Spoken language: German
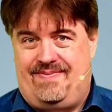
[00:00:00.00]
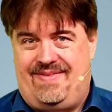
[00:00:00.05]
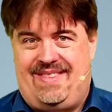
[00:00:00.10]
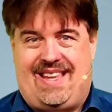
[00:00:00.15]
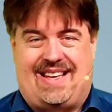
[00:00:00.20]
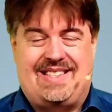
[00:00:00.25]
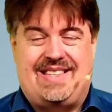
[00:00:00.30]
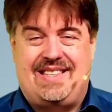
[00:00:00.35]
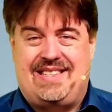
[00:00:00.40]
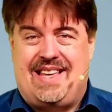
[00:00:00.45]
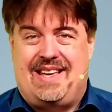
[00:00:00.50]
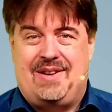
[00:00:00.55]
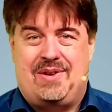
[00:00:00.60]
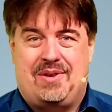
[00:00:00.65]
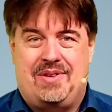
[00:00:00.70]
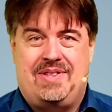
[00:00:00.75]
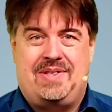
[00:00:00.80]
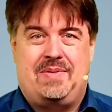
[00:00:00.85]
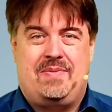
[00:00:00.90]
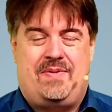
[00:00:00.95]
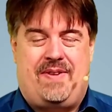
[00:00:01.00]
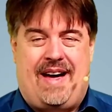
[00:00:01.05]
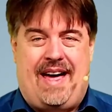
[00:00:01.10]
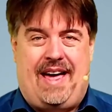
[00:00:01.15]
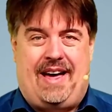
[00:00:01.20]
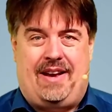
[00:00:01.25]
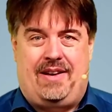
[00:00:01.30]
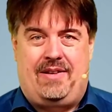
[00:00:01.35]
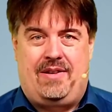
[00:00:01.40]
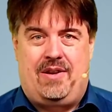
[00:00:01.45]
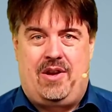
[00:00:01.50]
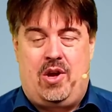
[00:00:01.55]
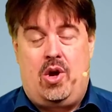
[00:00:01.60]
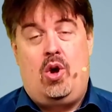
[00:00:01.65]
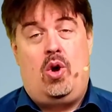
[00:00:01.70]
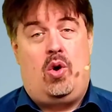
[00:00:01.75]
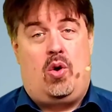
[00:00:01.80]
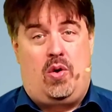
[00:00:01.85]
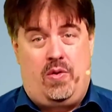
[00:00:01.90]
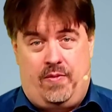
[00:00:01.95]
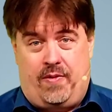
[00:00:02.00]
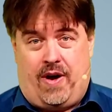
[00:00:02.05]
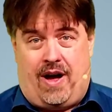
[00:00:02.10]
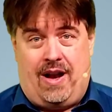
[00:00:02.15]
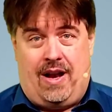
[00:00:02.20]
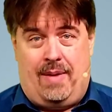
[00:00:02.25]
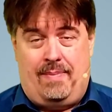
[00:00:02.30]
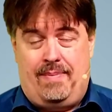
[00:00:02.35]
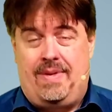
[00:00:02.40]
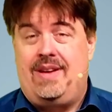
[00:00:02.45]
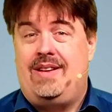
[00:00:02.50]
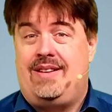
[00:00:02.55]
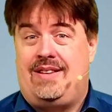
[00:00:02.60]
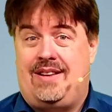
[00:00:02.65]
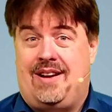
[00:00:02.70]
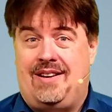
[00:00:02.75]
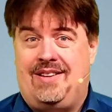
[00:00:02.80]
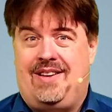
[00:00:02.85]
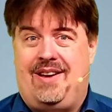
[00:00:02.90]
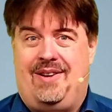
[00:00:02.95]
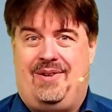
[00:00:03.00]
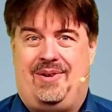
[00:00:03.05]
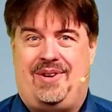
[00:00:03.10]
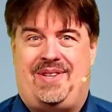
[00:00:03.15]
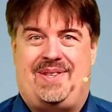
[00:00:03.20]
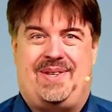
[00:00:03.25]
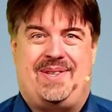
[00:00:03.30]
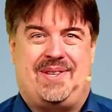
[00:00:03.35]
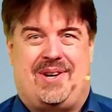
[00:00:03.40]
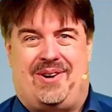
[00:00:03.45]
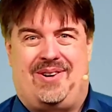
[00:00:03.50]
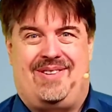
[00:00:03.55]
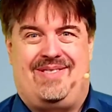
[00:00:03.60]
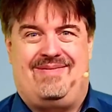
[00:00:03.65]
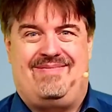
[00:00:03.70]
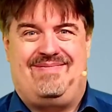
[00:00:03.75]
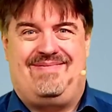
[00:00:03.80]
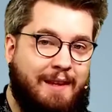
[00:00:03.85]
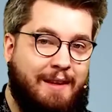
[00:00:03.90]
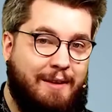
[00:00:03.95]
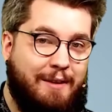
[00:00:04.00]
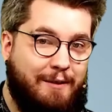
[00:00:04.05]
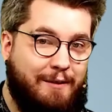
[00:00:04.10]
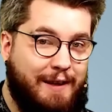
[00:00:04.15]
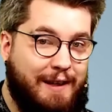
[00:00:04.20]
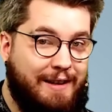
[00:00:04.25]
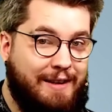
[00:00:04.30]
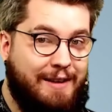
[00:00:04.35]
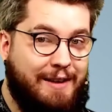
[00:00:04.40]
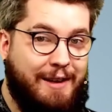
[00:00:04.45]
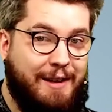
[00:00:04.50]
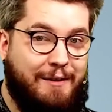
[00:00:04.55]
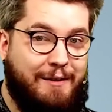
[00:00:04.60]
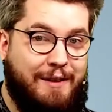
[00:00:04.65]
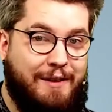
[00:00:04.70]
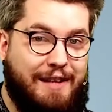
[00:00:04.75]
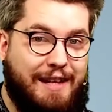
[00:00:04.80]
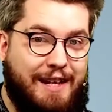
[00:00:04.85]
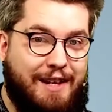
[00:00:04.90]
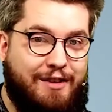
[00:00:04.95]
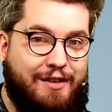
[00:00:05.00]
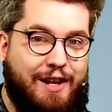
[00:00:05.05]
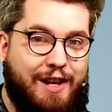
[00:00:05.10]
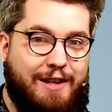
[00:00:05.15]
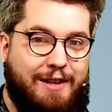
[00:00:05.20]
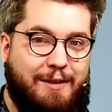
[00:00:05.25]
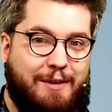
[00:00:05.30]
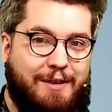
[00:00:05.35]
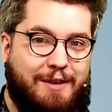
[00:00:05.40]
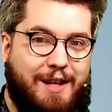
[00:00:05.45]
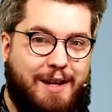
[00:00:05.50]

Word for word: Das ist ein Grund zum Feiern. Und vor allem Danke an euch zu sagen. Vielen Dank fürs Einschalten und